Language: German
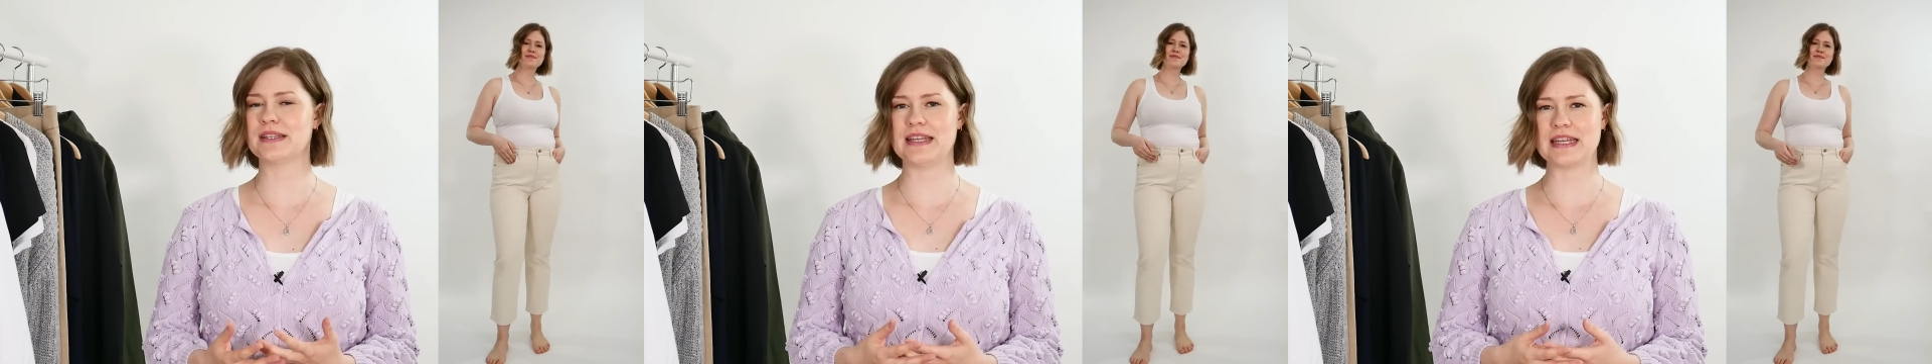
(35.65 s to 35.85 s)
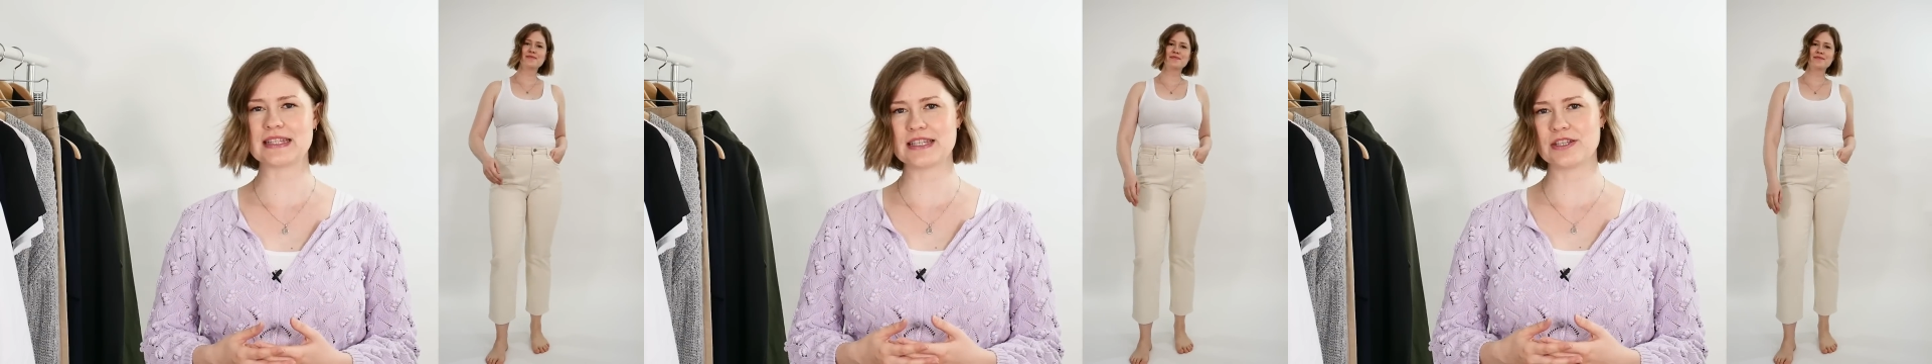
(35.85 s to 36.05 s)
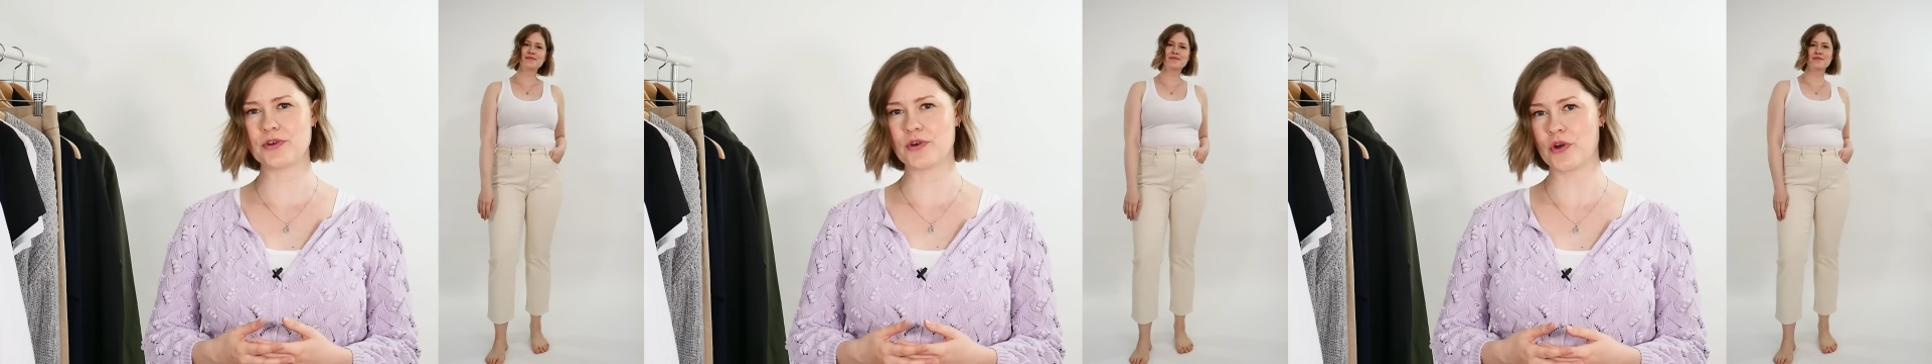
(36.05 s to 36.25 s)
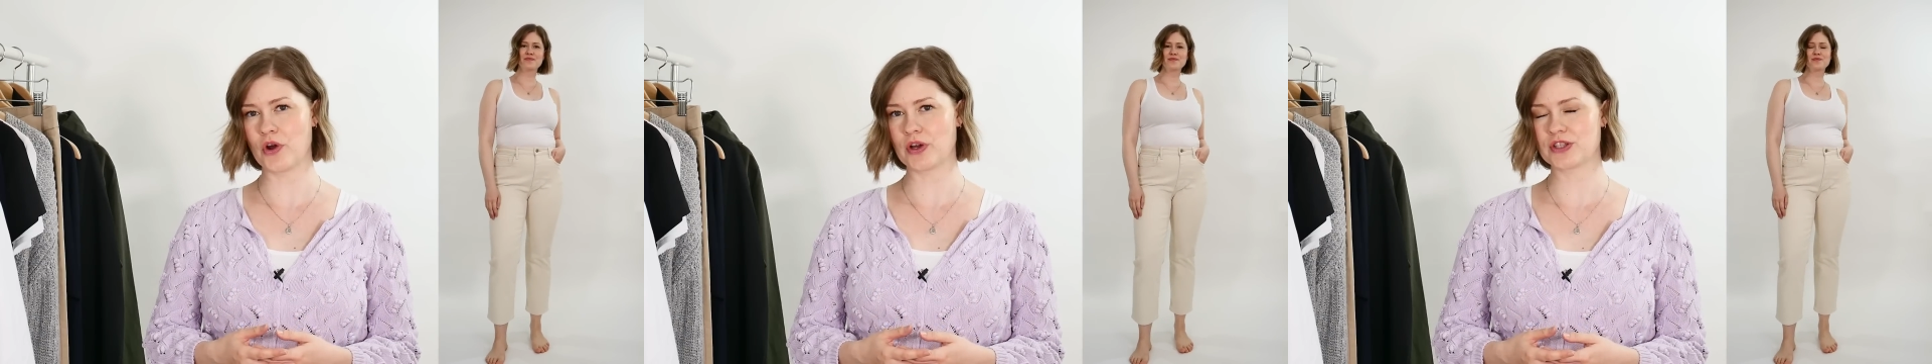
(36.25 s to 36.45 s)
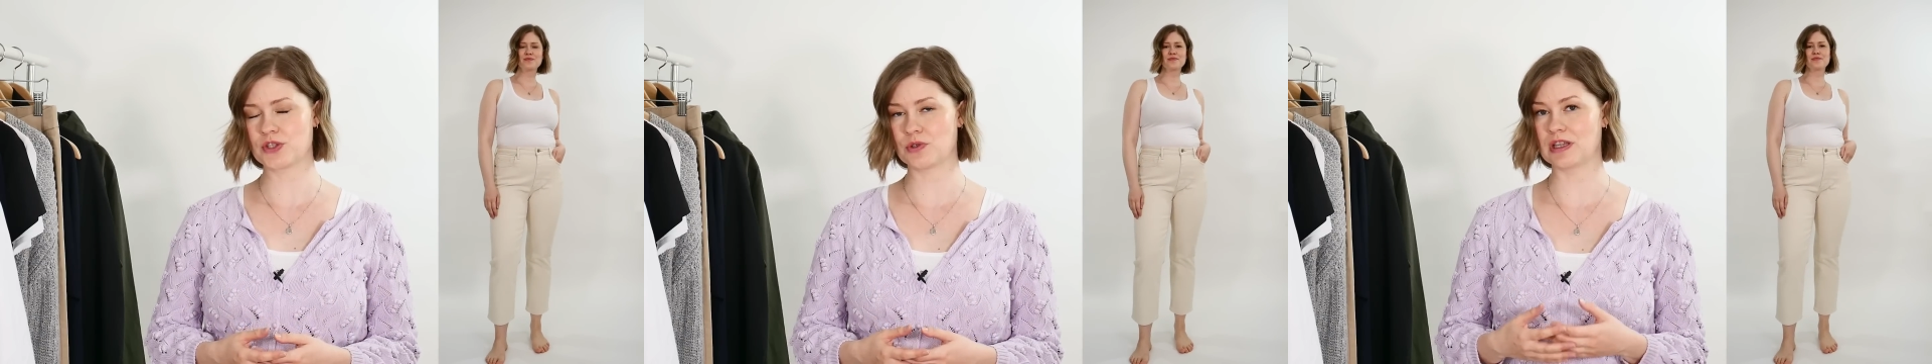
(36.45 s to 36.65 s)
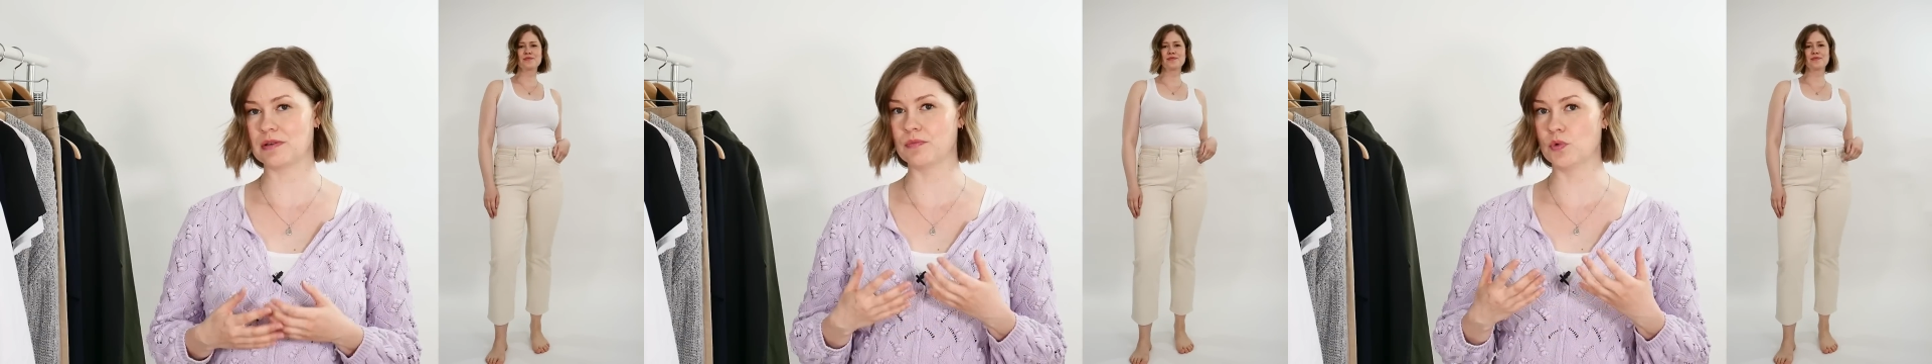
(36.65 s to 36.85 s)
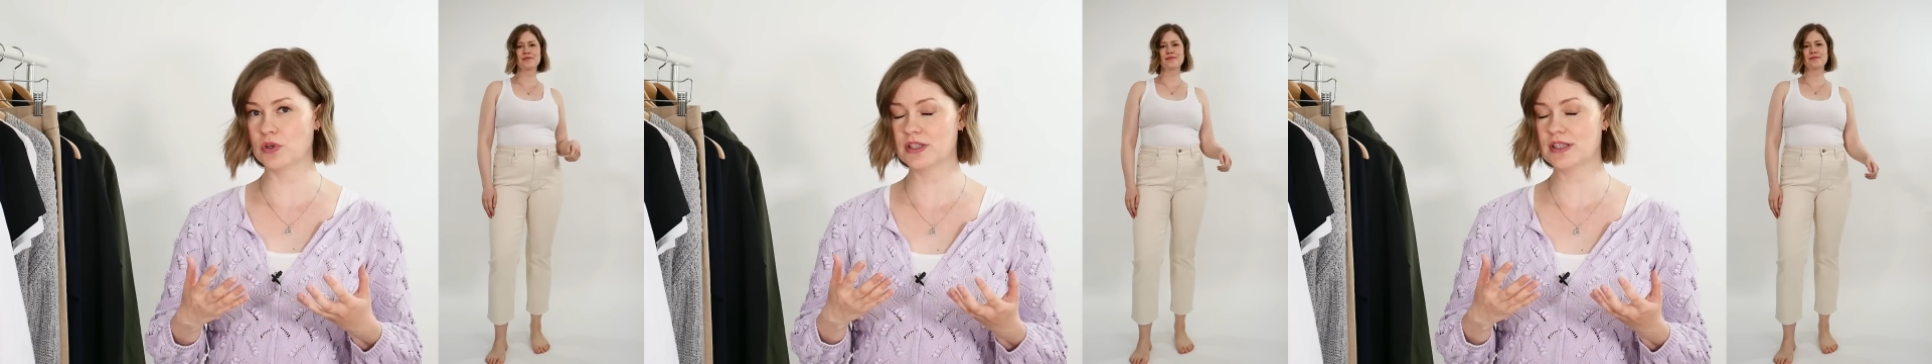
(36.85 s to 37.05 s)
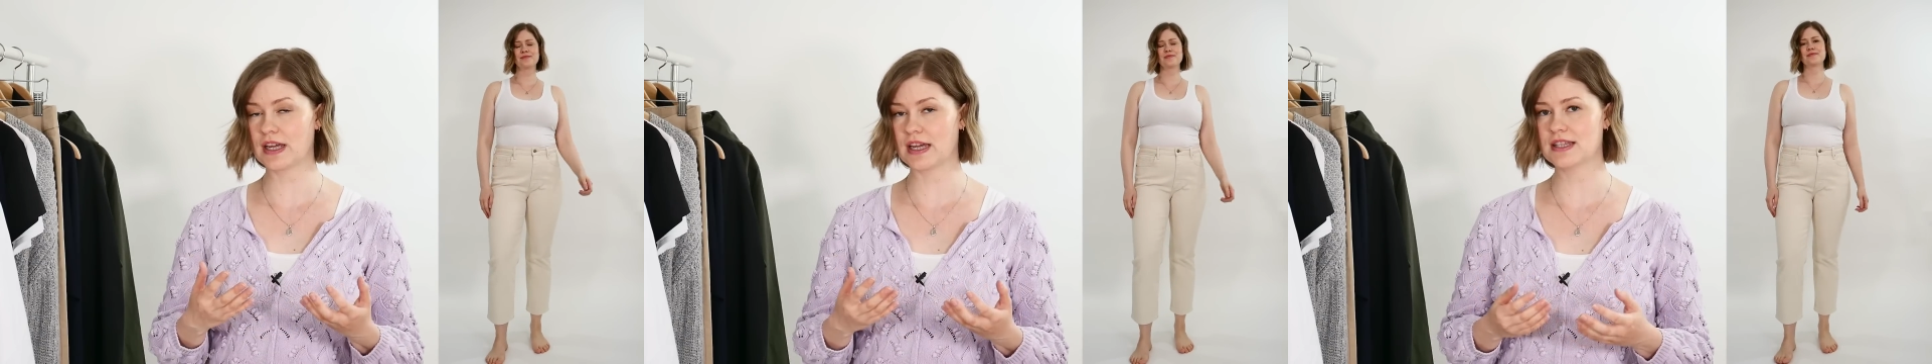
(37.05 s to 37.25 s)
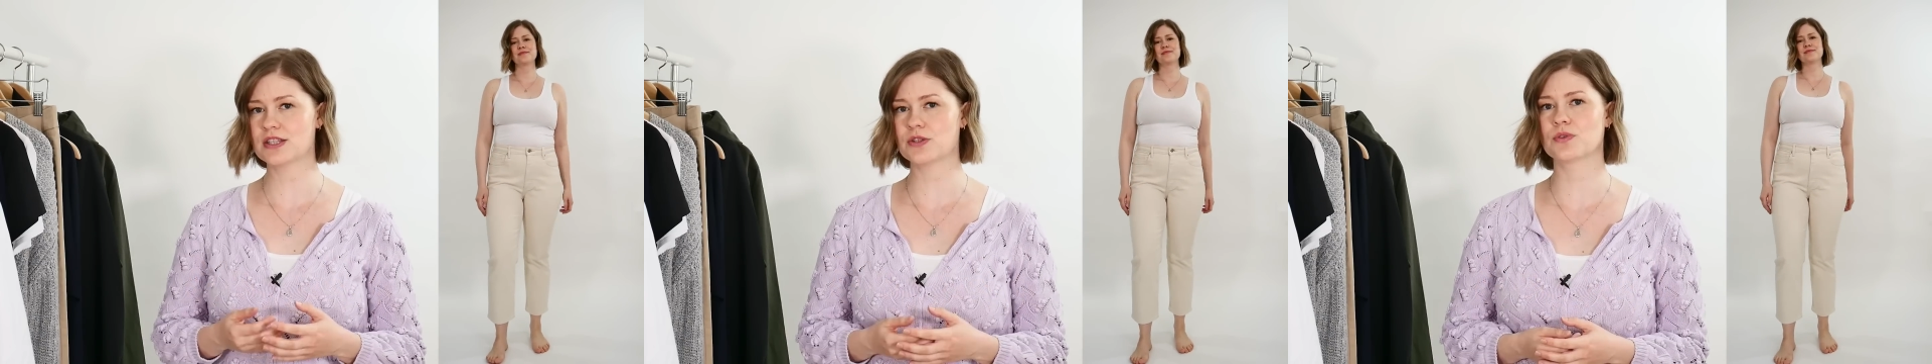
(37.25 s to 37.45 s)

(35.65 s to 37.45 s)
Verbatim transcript: denn sie gehört zu den Modetrends